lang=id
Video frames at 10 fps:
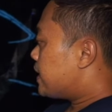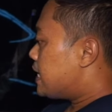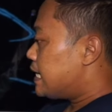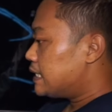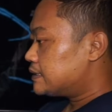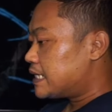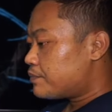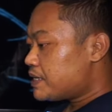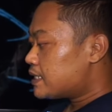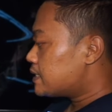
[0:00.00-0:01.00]
electric
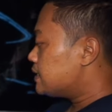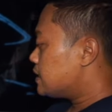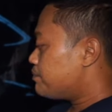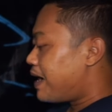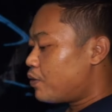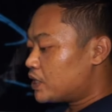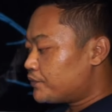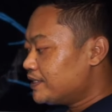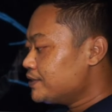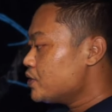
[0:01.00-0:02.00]
mirror, power
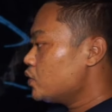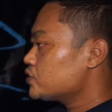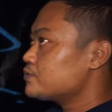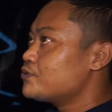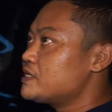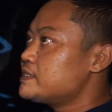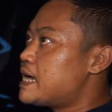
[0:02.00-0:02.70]
window semuanya